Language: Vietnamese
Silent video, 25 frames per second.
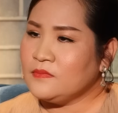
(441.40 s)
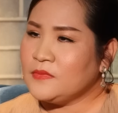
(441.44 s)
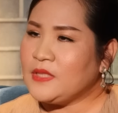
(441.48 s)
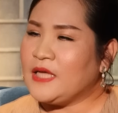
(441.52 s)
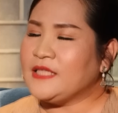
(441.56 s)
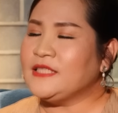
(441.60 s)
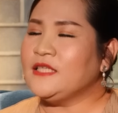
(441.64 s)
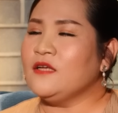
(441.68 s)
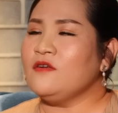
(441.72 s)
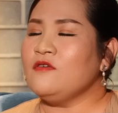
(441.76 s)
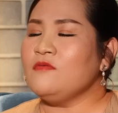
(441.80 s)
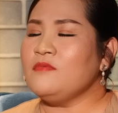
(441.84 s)

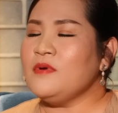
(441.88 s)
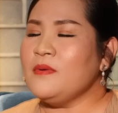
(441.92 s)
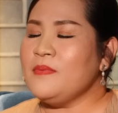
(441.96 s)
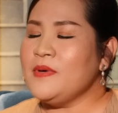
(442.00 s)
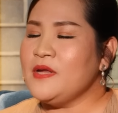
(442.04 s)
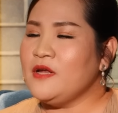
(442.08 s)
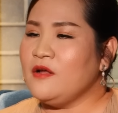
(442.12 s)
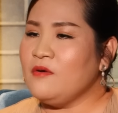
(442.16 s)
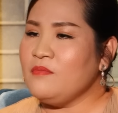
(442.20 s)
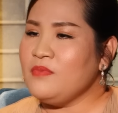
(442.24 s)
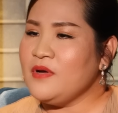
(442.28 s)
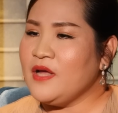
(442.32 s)
Tại sao lúc đó
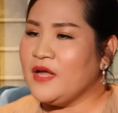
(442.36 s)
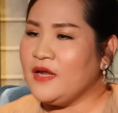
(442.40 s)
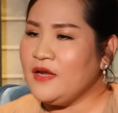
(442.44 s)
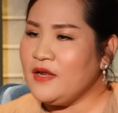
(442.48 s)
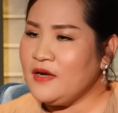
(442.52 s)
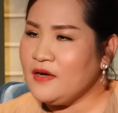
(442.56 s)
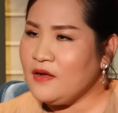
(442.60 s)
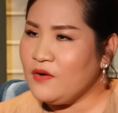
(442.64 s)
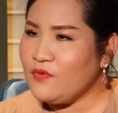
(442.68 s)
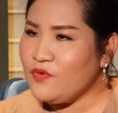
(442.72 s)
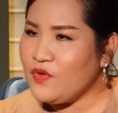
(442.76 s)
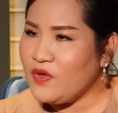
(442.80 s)
mình không nghĩ
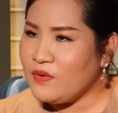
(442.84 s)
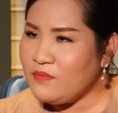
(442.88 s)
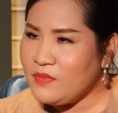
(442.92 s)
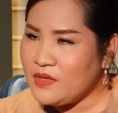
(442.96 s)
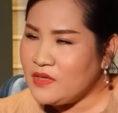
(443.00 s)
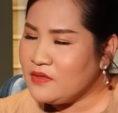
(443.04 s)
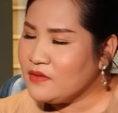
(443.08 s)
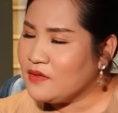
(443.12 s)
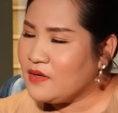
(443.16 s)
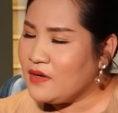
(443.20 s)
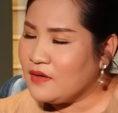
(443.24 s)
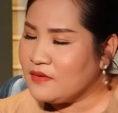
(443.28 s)
đến câu chuyện
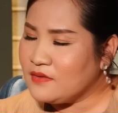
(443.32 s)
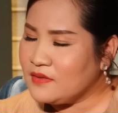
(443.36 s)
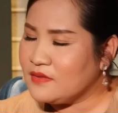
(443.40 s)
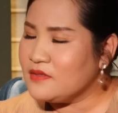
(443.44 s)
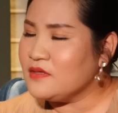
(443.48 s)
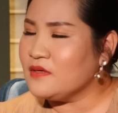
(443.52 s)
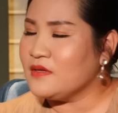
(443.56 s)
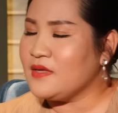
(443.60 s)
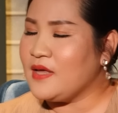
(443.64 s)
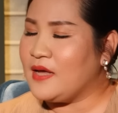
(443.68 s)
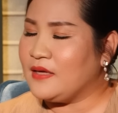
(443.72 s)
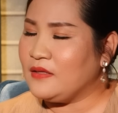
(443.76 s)
mình
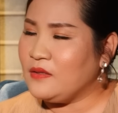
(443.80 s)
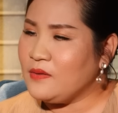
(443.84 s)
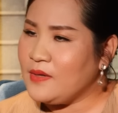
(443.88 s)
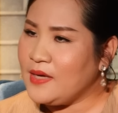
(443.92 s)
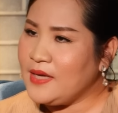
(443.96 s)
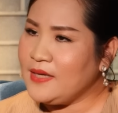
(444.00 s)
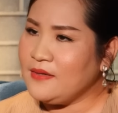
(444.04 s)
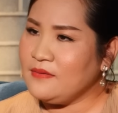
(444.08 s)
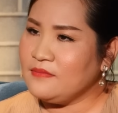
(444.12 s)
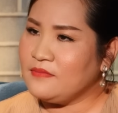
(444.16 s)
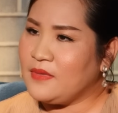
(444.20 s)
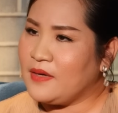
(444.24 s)
cần được giải
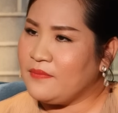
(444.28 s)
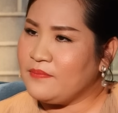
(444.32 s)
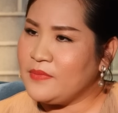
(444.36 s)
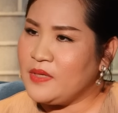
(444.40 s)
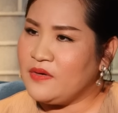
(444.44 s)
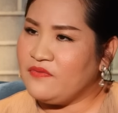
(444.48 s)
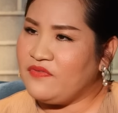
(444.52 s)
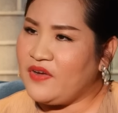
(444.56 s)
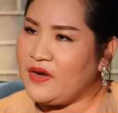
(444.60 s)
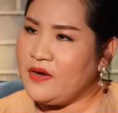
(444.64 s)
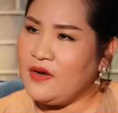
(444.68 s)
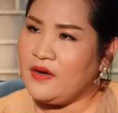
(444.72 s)
thoát mà
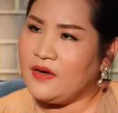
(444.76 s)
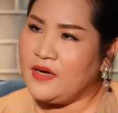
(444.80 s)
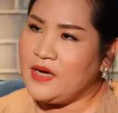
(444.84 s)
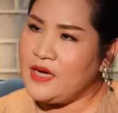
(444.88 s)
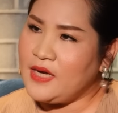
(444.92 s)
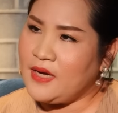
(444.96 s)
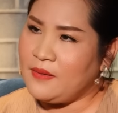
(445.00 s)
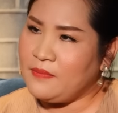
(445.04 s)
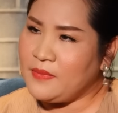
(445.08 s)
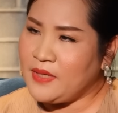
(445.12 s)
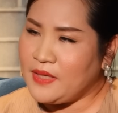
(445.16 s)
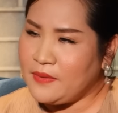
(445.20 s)
mình phải đợi
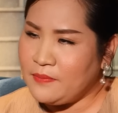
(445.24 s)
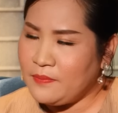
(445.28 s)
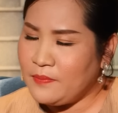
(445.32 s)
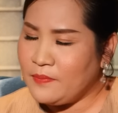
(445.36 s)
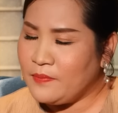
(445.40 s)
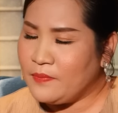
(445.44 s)
đến 5 năm?